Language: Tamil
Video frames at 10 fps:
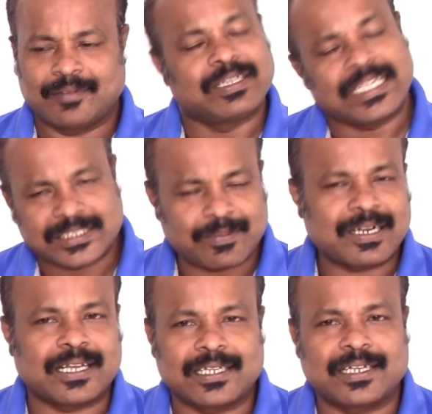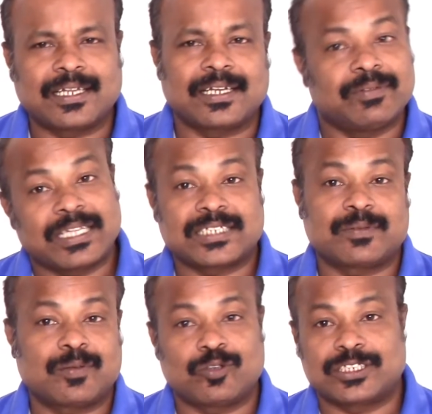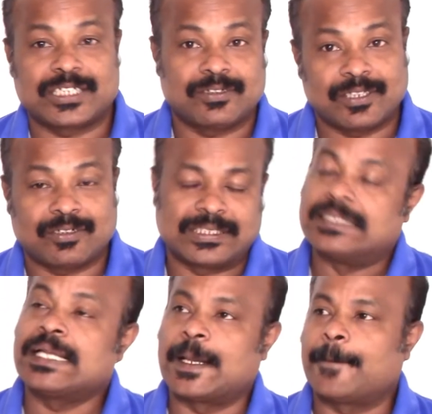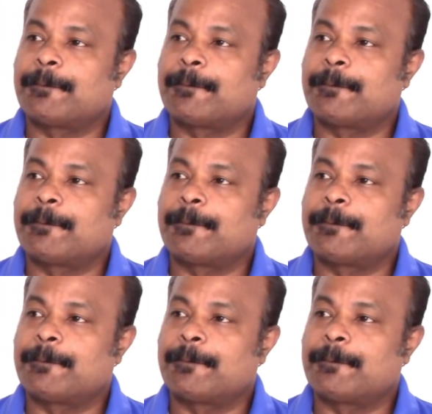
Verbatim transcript: வித்தியாசமான கதைக்களங்கள் வித்தியாசமான முயற்சிகளை வந்து அவர் செஞ்சார்